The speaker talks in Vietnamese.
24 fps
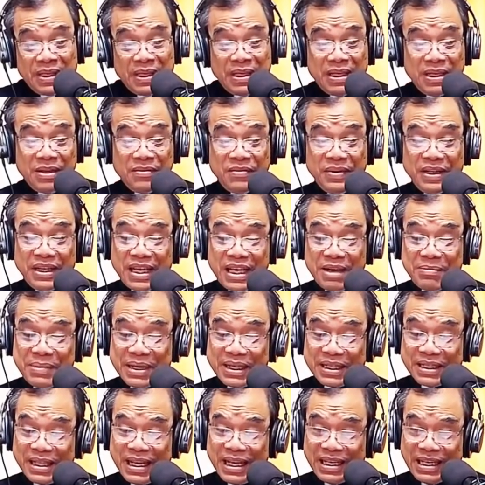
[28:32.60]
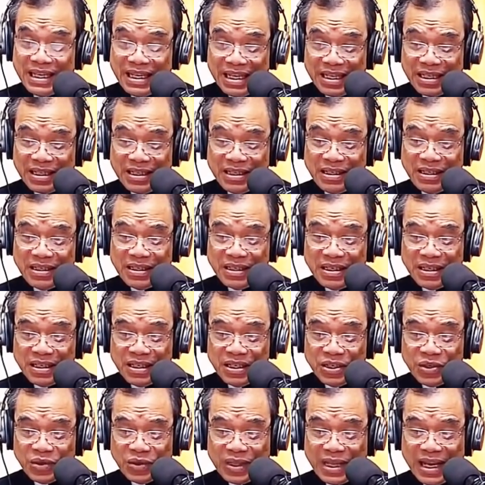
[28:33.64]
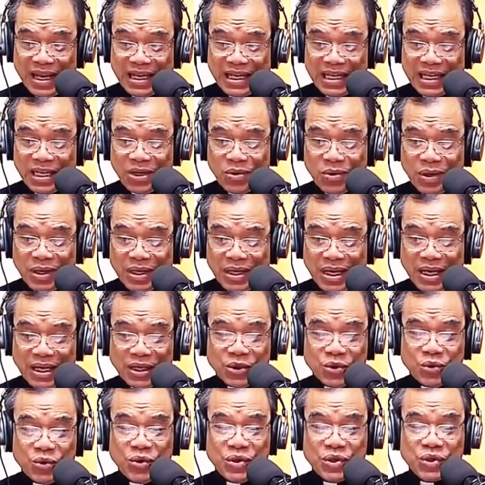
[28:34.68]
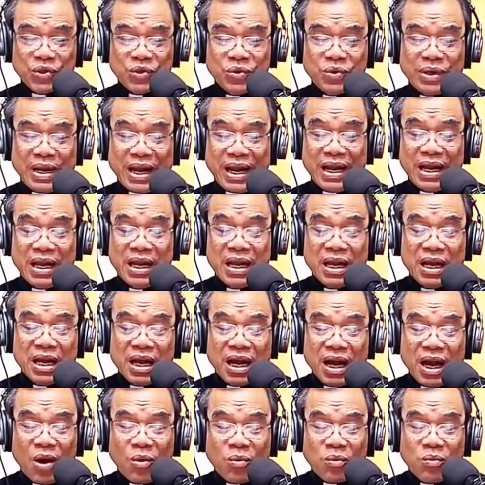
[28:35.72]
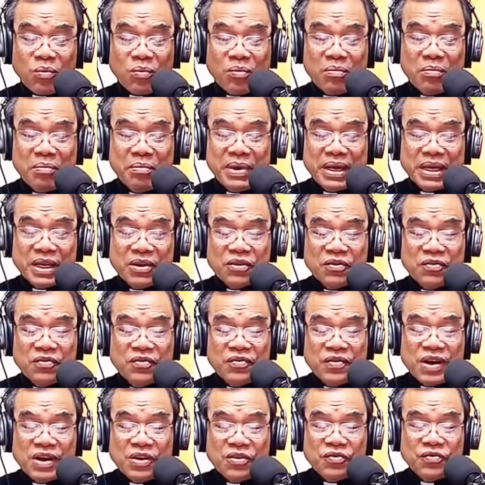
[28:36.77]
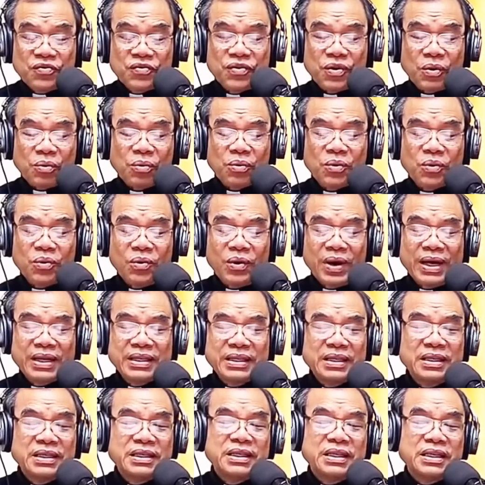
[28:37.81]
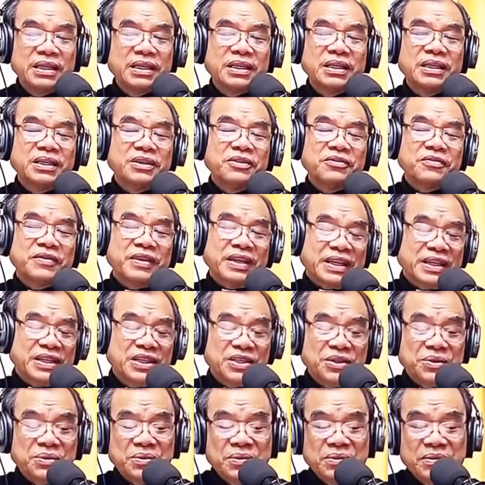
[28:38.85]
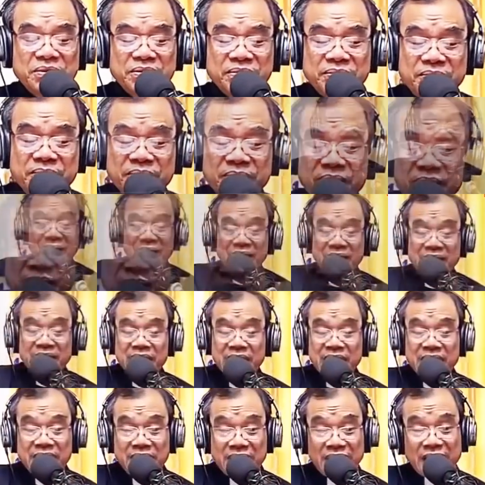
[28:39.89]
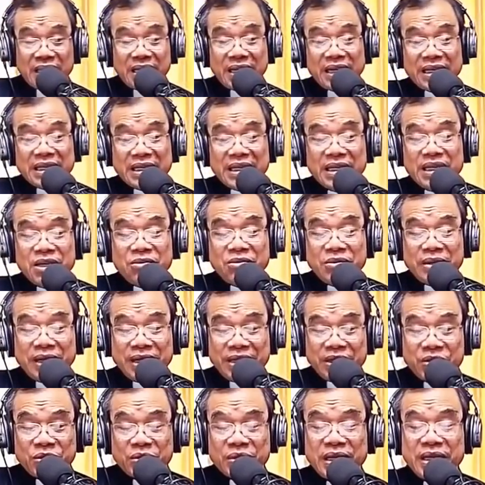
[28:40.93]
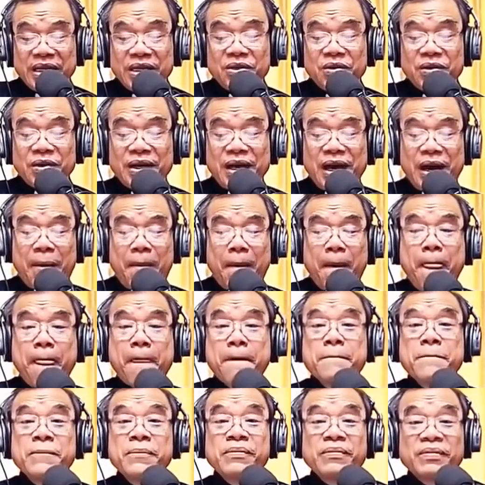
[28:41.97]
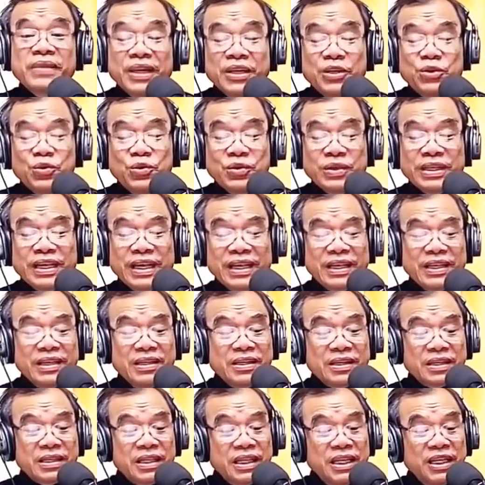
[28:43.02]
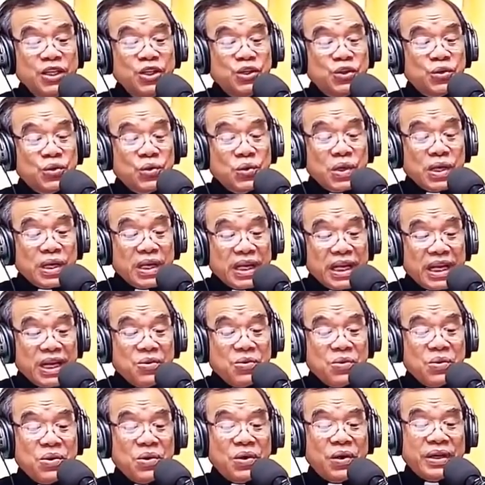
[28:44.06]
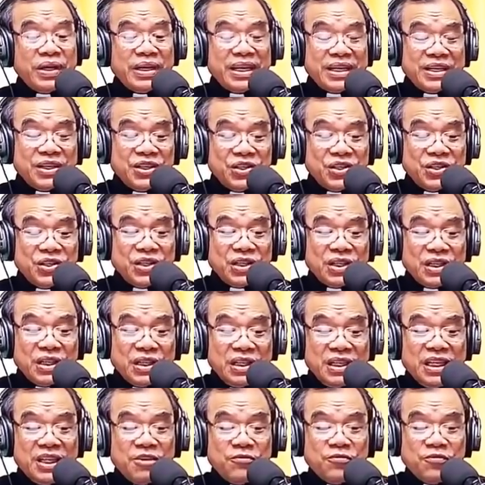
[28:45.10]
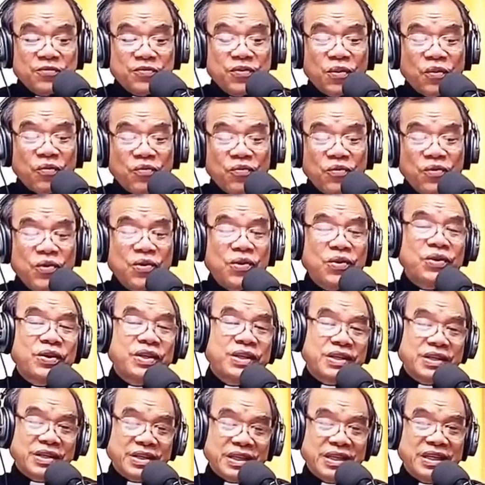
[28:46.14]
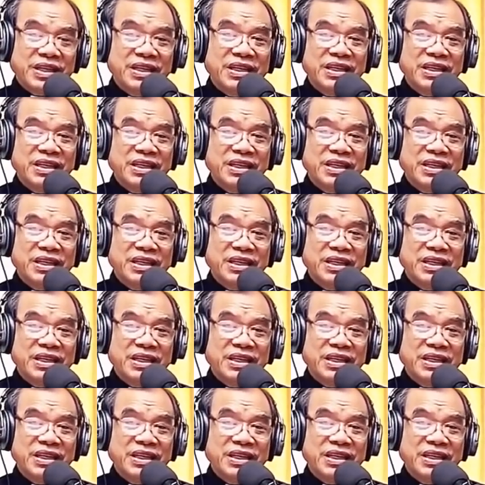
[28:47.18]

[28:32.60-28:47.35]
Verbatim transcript: Vì thế mà tác giả thư gửi người Do Thái kết luận rằng Chúa Giêsu đã học biết vâng phục qua những gì người phải chịu. Tất cả những điều này cho thấy rõ ràng Thánh sẽ đã được Thiên Chúa kêu gọi để trực tiếp phục vụ con người